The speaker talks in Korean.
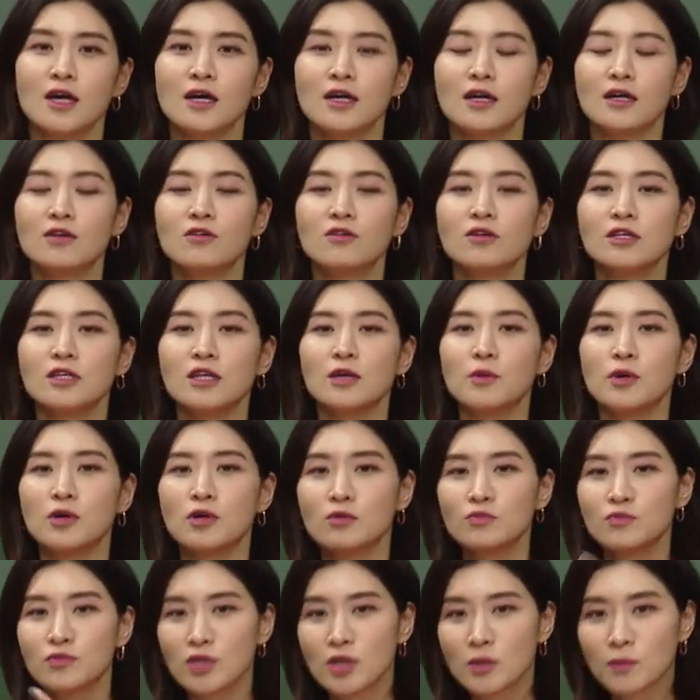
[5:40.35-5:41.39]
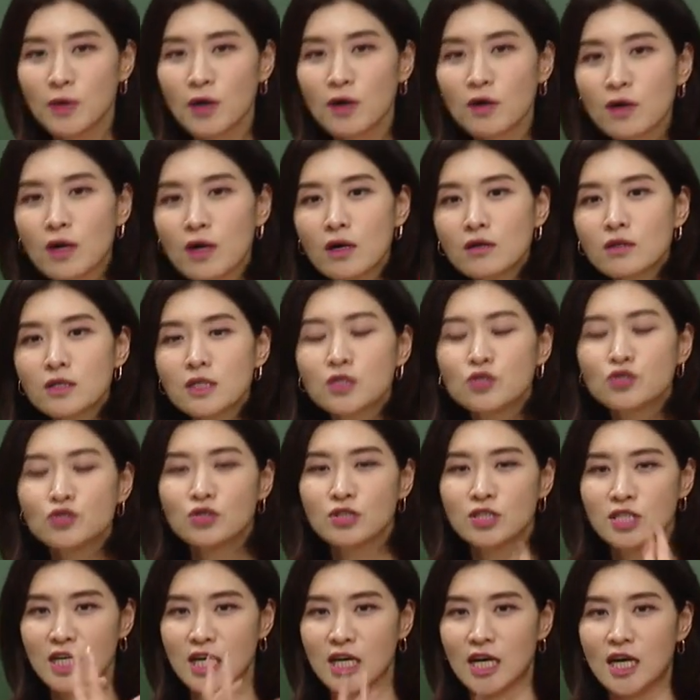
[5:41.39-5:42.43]
그렇기 때문에 여러분들이 평가원 기출을
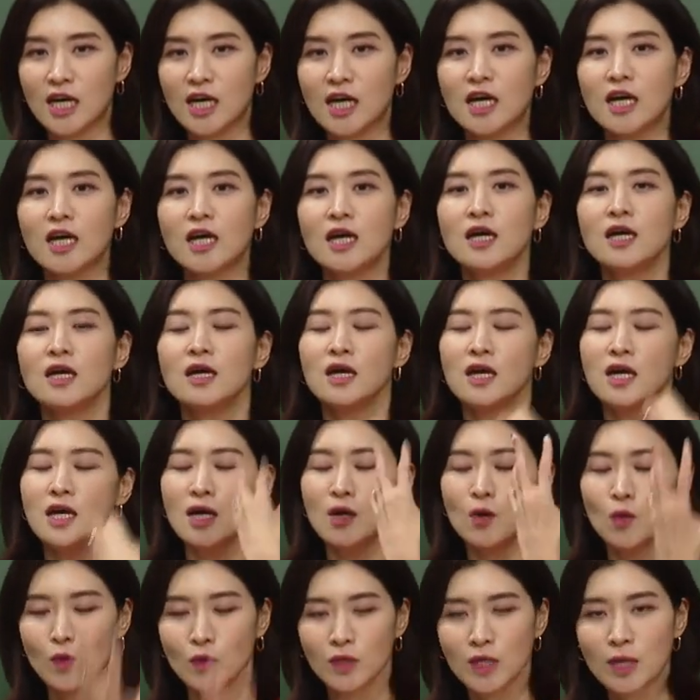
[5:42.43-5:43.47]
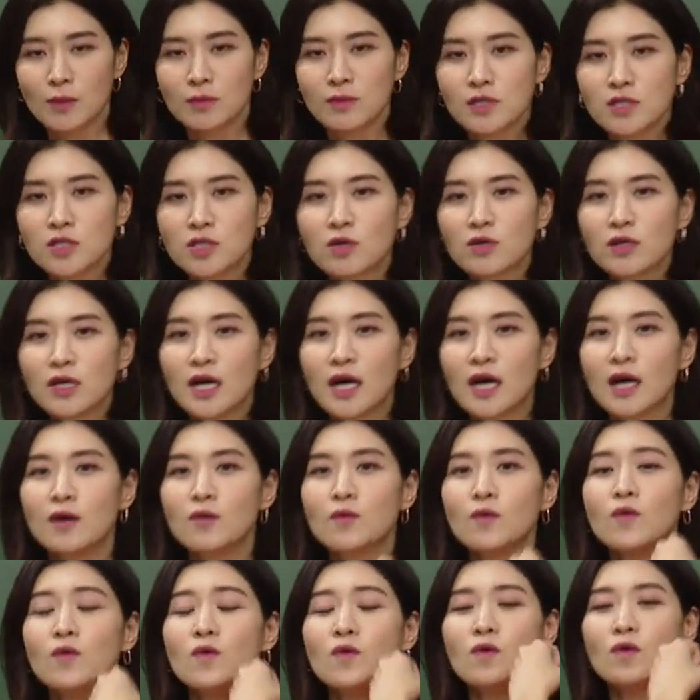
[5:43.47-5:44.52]
잘 오답을
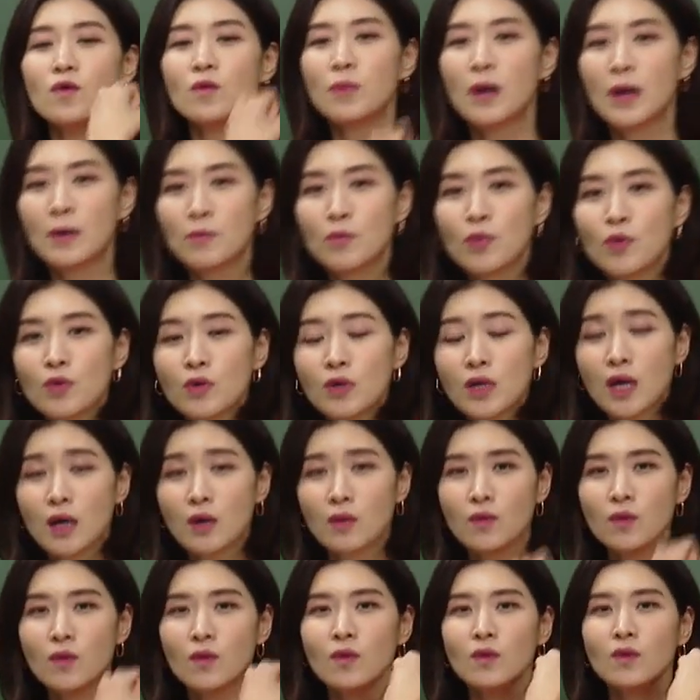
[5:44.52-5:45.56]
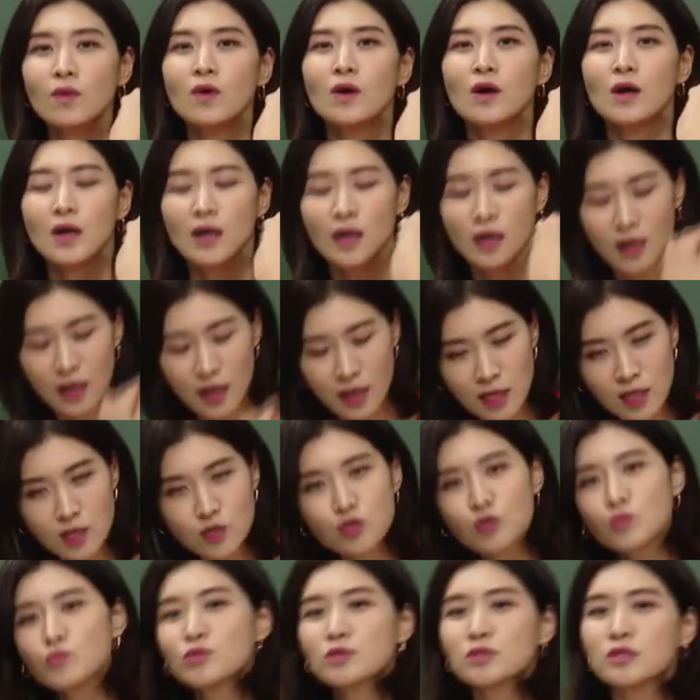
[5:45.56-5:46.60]
처리하고 반복을 하고
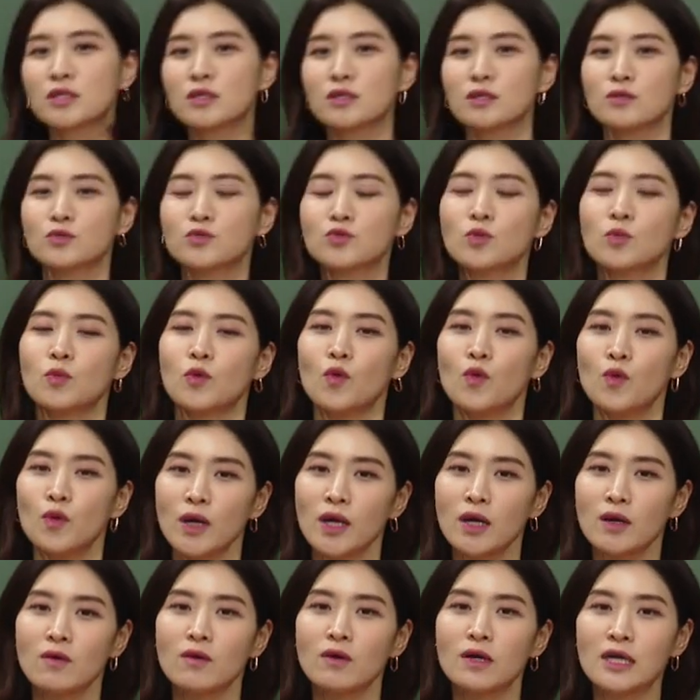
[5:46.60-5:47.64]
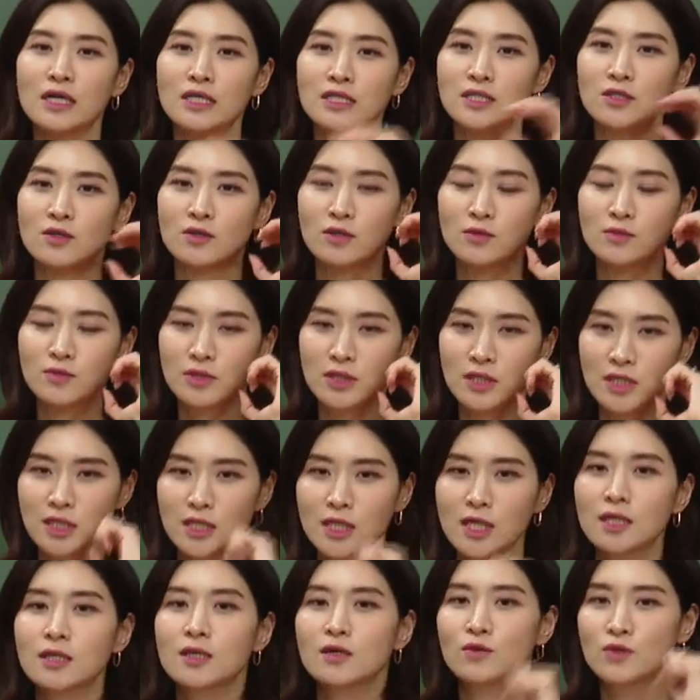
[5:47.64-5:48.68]
기출 문제들을 좀 올해 것까지 여러분들이
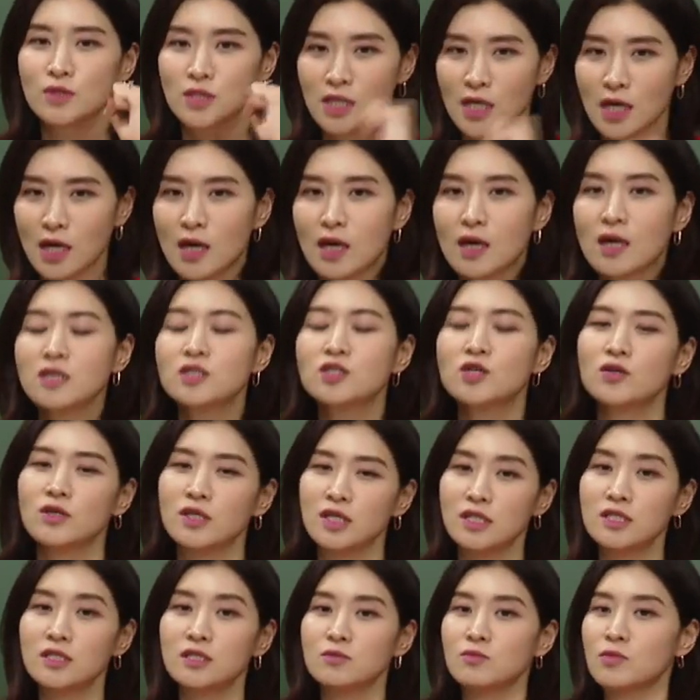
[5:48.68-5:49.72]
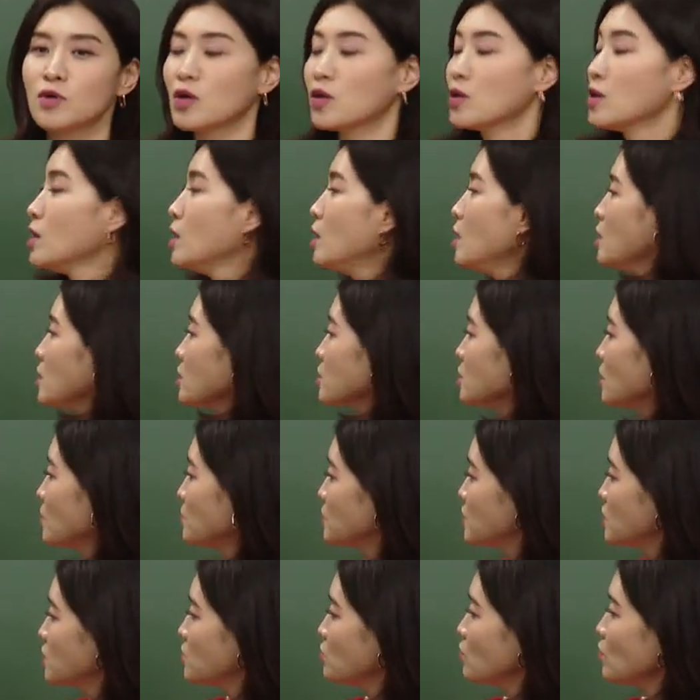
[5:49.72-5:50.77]
제대로 잘 처리했으면, 그 다음
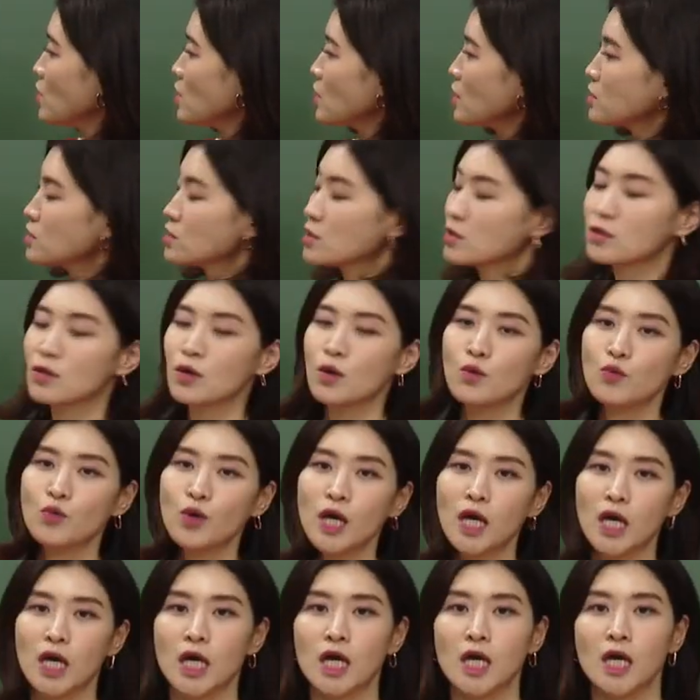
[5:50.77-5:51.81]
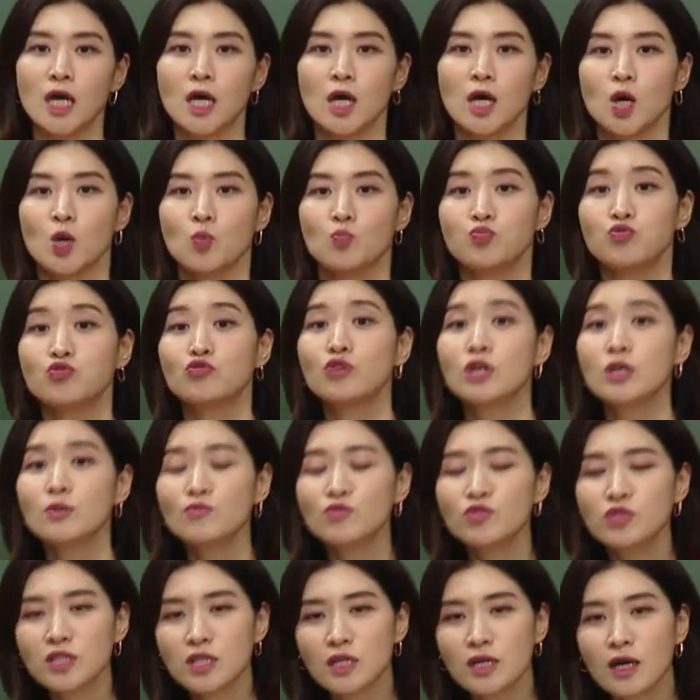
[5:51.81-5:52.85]
시월 같은 경우에 부기
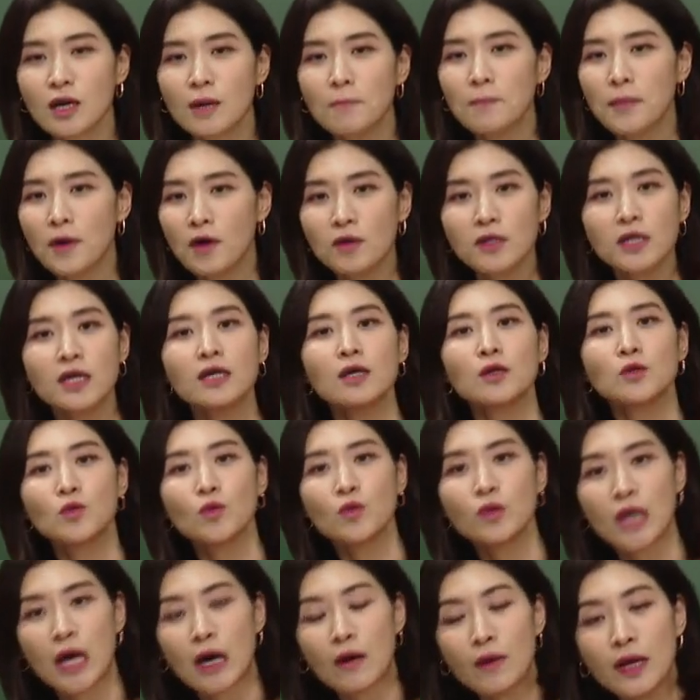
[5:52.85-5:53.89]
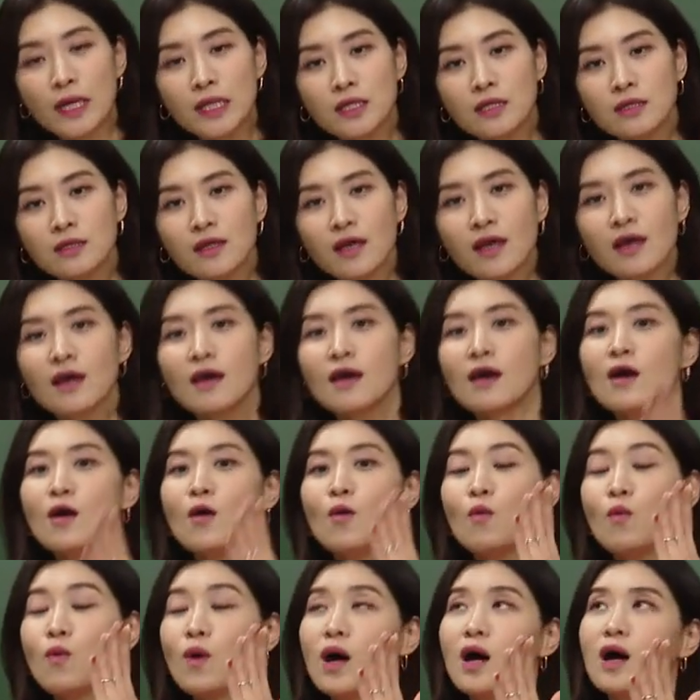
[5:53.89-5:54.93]
문제가 뻔하게 또 나왔는데
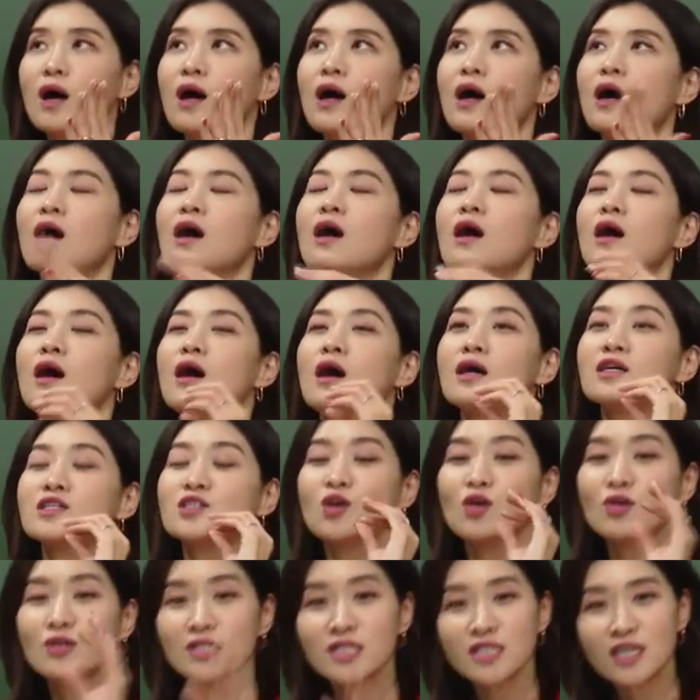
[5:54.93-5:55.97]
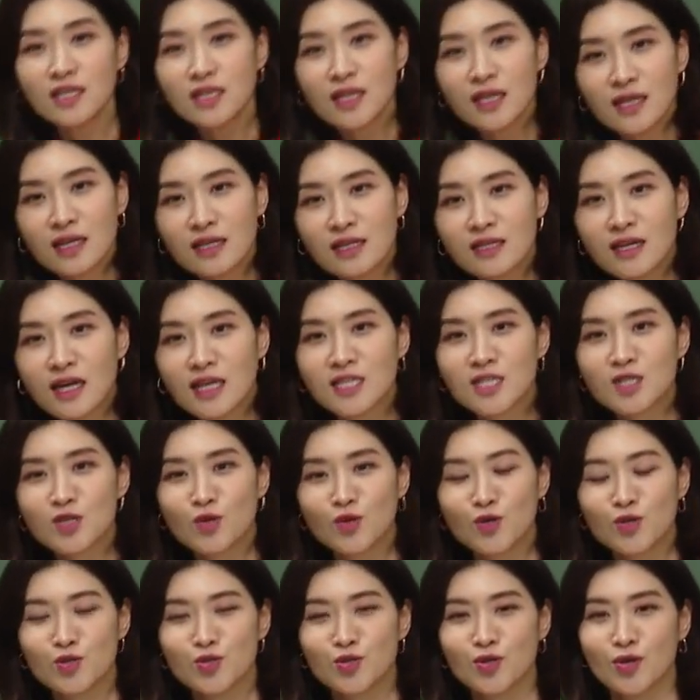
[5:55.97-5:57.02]
와 선지가 대단히
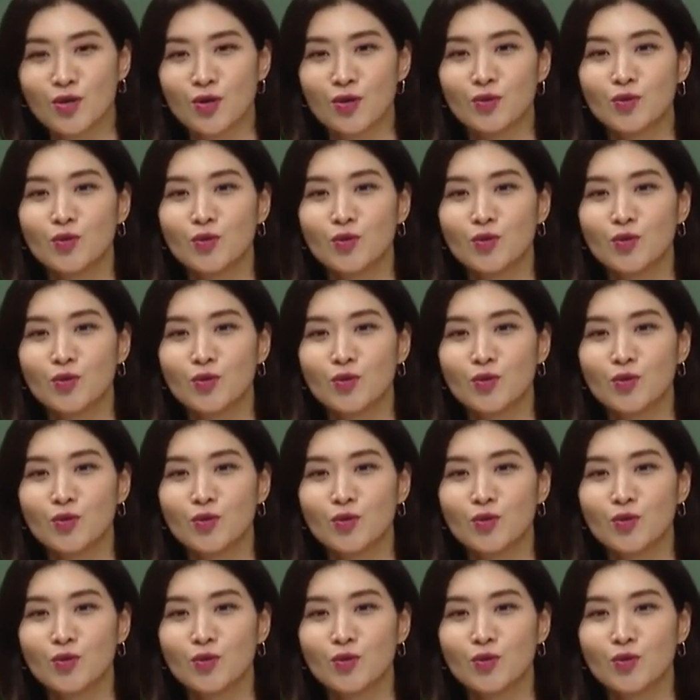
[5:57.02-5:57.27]
낯설었어요.